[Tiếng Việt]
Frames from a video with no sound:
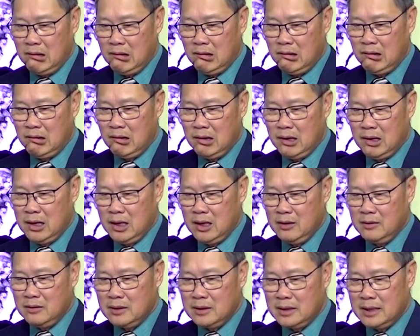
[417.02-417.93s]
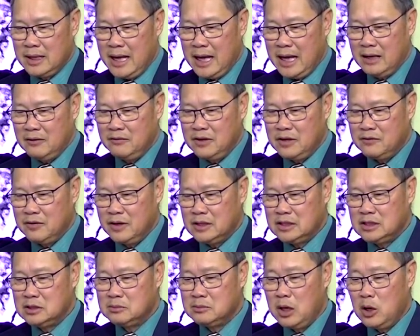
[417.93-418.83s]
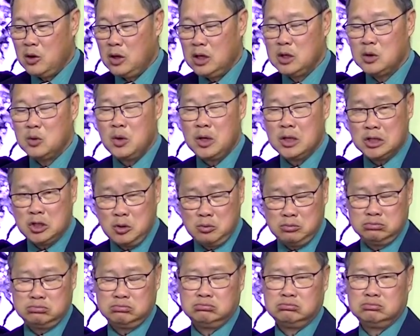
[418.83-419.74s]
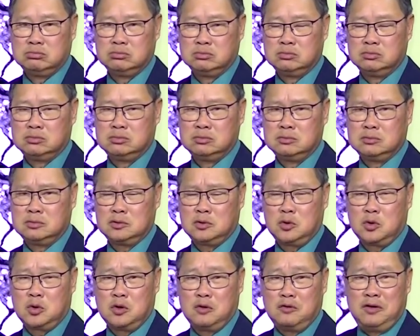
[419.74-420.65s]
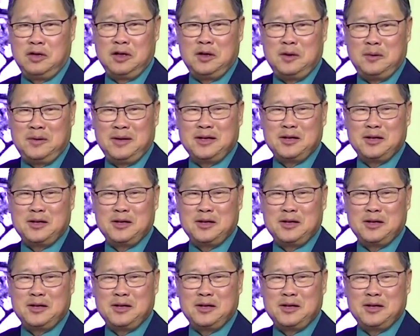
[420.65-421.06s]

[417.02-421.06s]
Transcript: uh, đảng viên phải gương mẫu hơn quần chúng thưa quý vị và